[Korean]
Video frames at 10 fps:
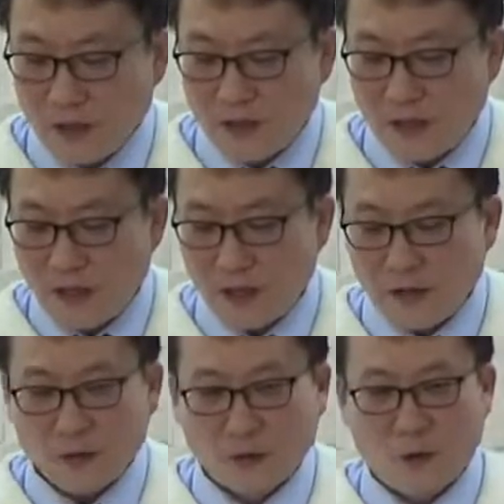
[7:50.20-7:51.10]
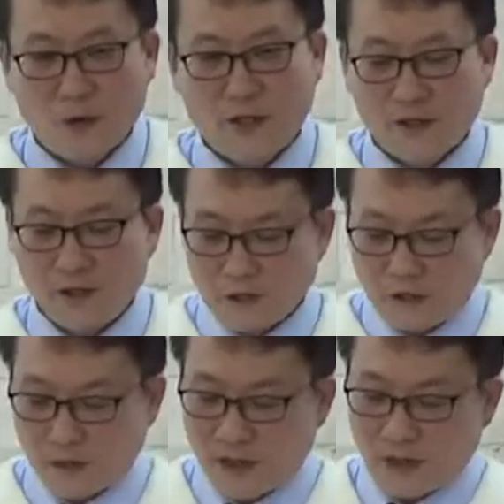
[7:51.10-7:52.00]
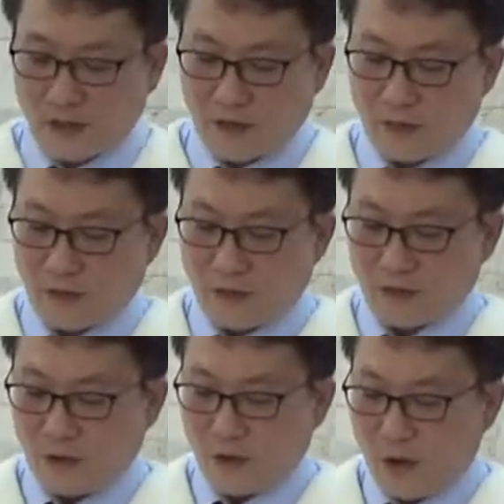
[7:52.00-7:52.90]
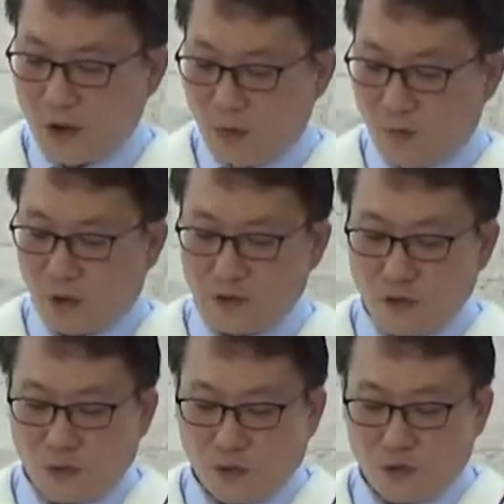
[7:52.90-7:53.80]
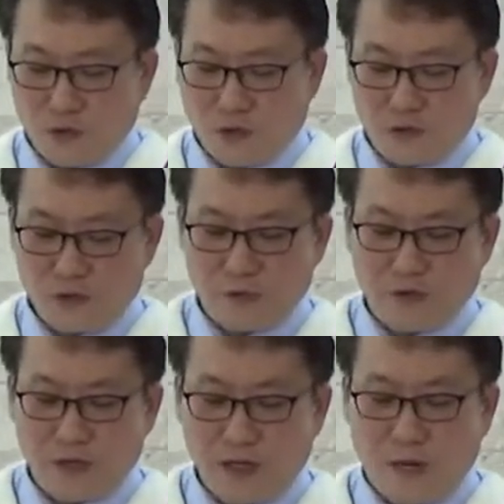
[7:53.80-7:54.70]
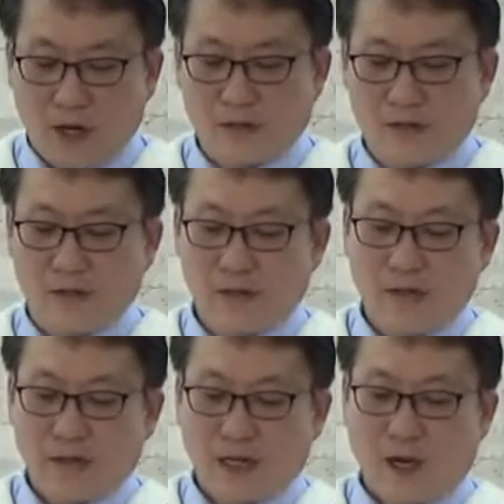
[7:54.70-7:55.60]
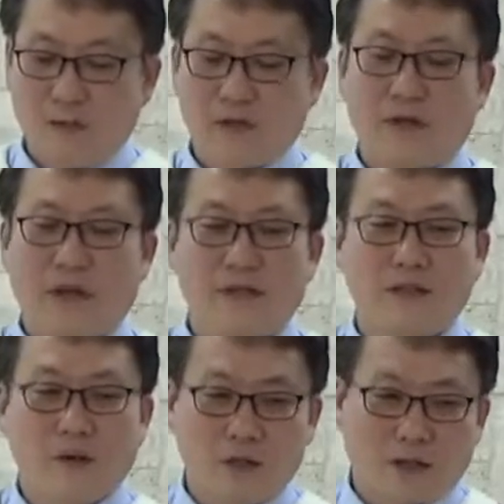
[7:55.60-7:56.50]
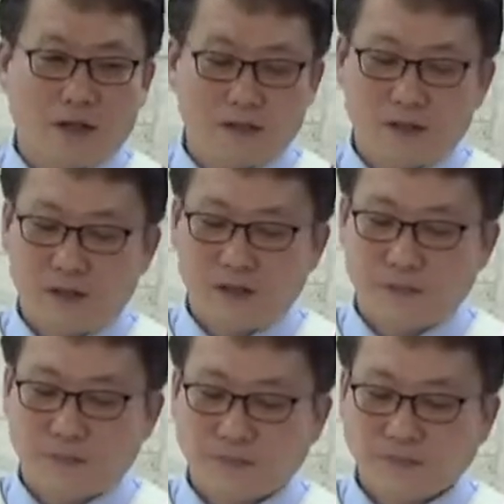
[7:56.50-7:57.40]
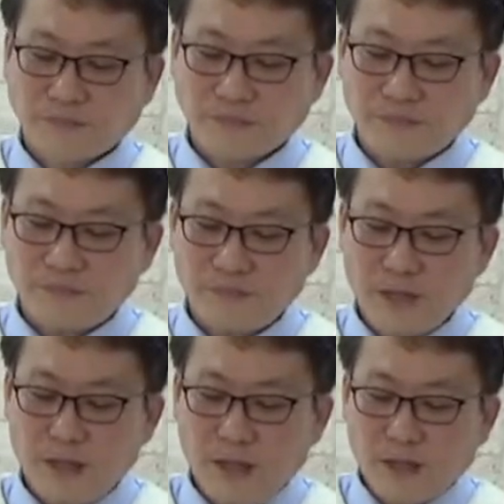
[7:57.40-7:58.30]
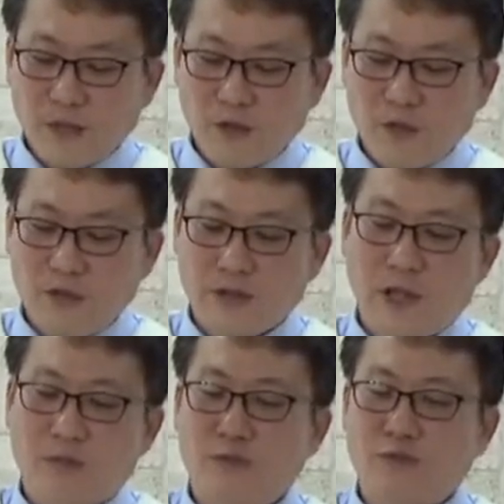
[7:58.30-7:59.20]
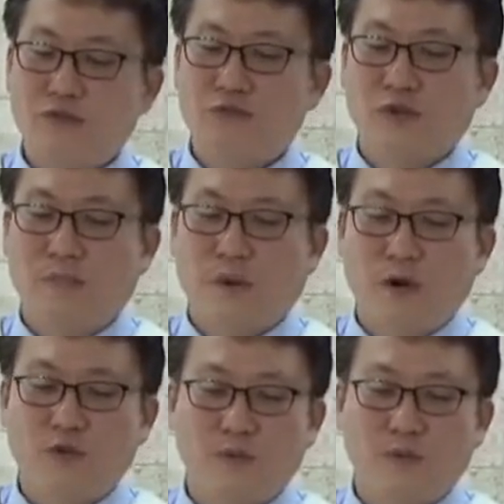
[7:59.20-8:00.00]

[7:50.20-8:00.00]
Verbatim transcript: 그런데 더 상식적으로 생각을 하면은 먼저 고쳐 주신 분에게 와서 감사를 하는 게 옳다라는 얘기예요. 근데 우리는 대부분 순서를